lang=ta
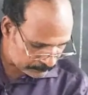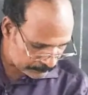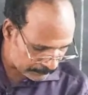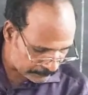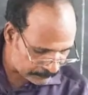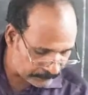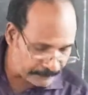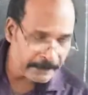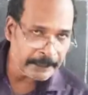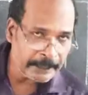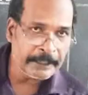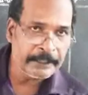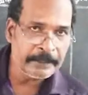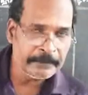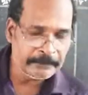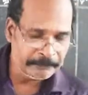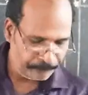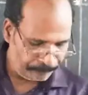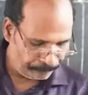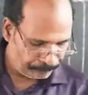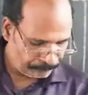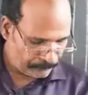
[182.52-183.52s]
தேதி ஏழு
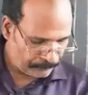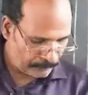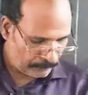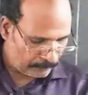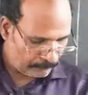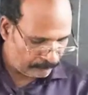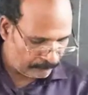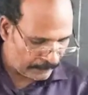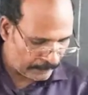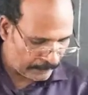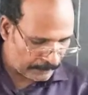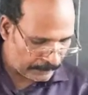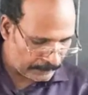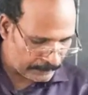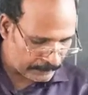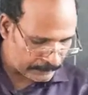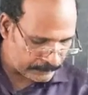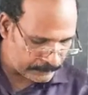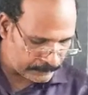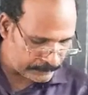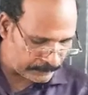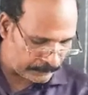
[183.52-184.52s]

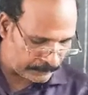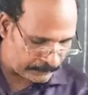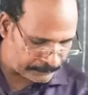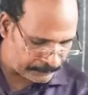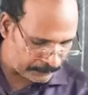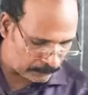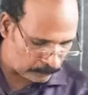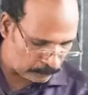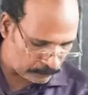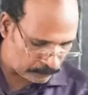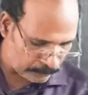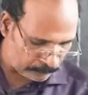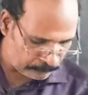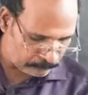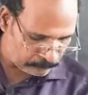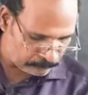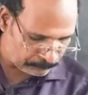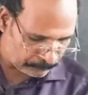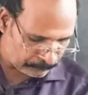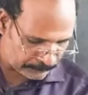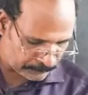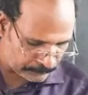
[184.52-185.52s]
வேலனுக்கு செலுத்திய ரொக்கம்
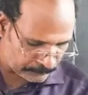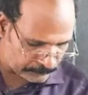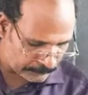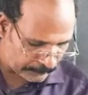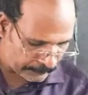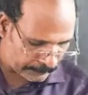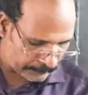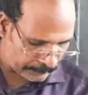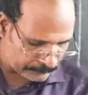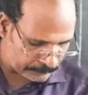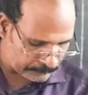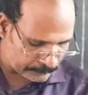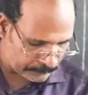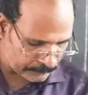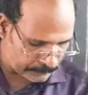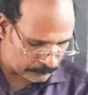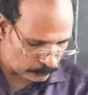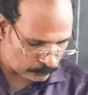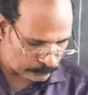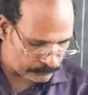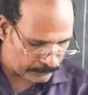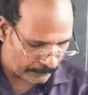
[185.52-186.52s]
பதினஞ்சாயிரத்தி
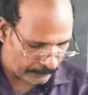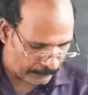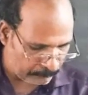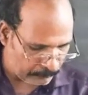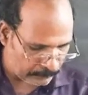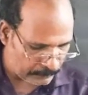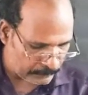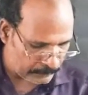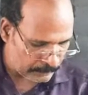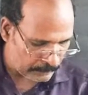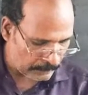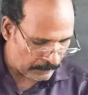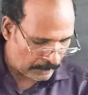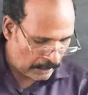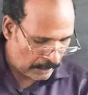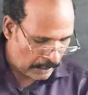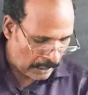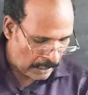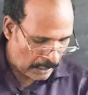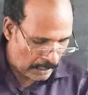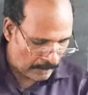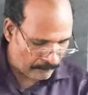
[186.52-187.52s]
எட்நூற்றி ஐம்பது
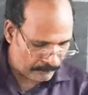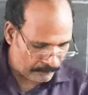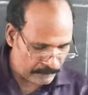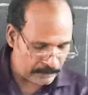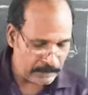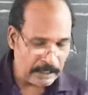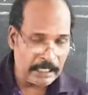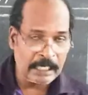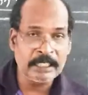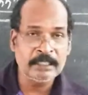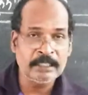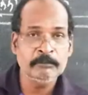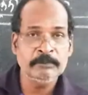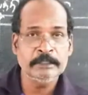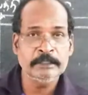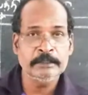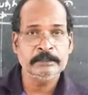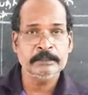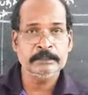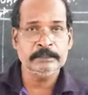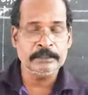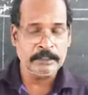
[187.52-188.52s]
அவர்
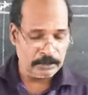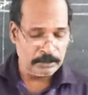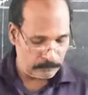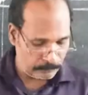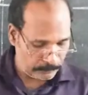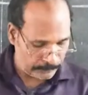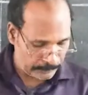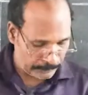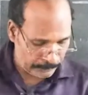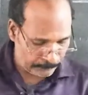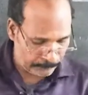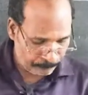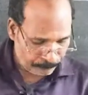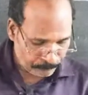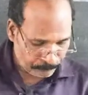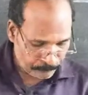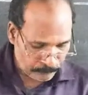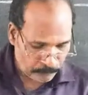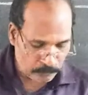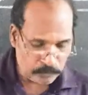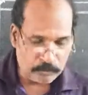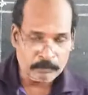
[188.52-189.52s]
அனுமதித்த தள்ளுபடி
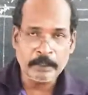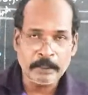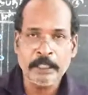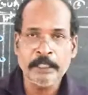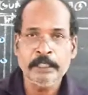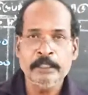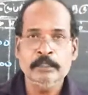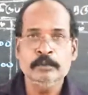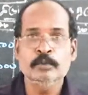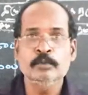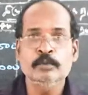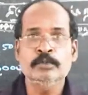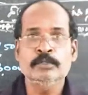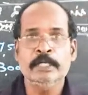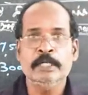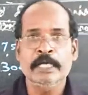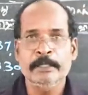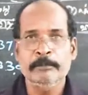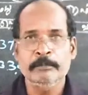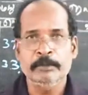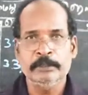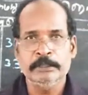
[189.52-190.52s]
ரூபாய் நூற்று
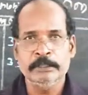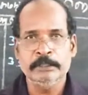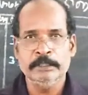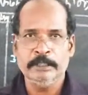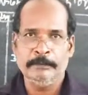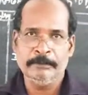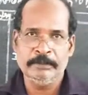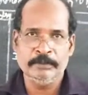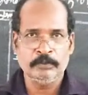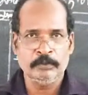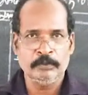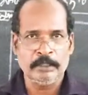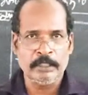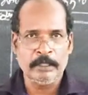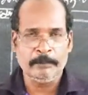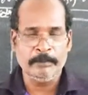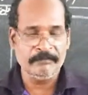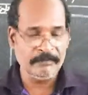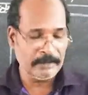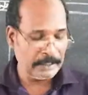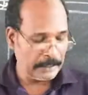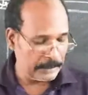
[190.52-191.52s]
ஐம்பது அப்படின்னு சொல்கிறாங்க
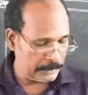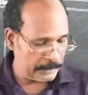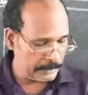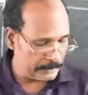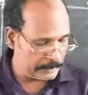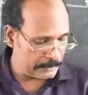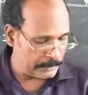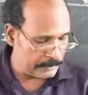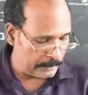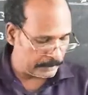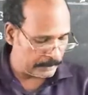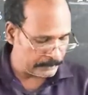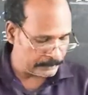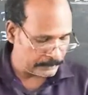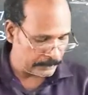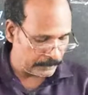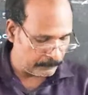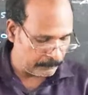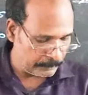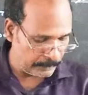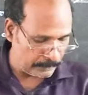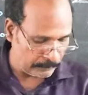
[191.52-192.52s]
அப்போ வேலனுக்கு அழி
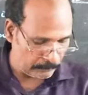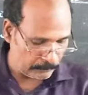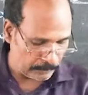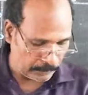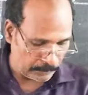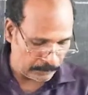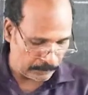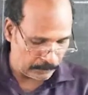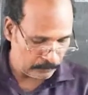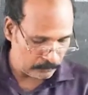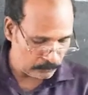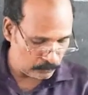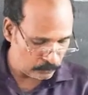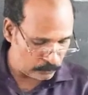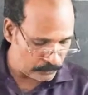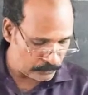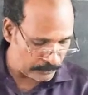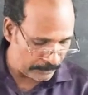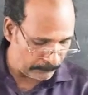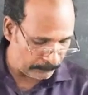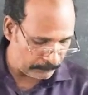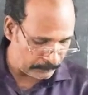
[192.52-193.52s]
தள்ளுபடி எவ்வளோ
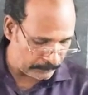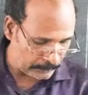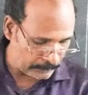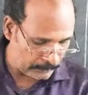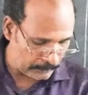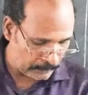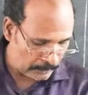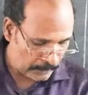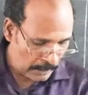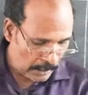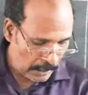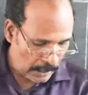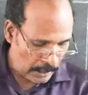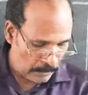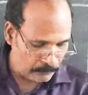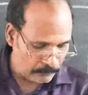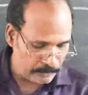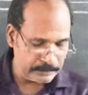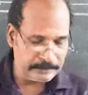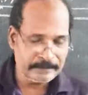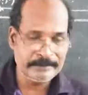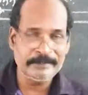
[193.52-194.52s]
நூற்று ஐம்பது
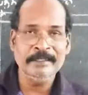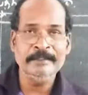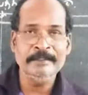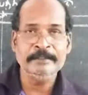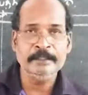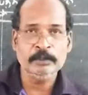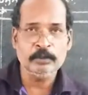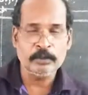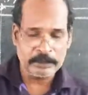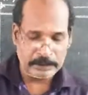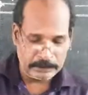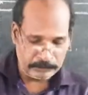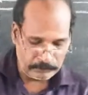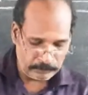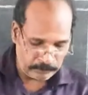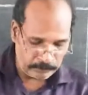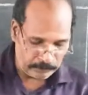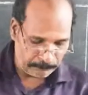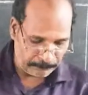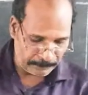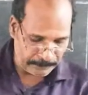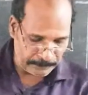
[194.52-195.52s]
அவர் செலுத்திய ரொக்கம்
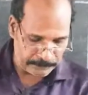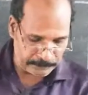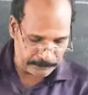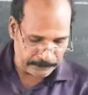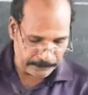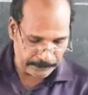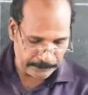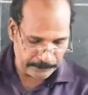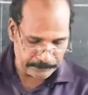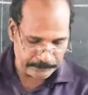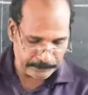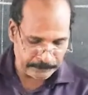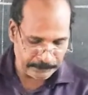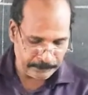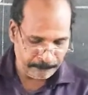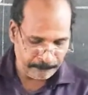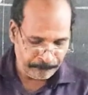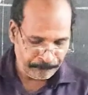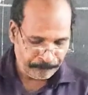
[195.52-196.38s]
எவ்வளோ பதினஞ்சாயிரத்தி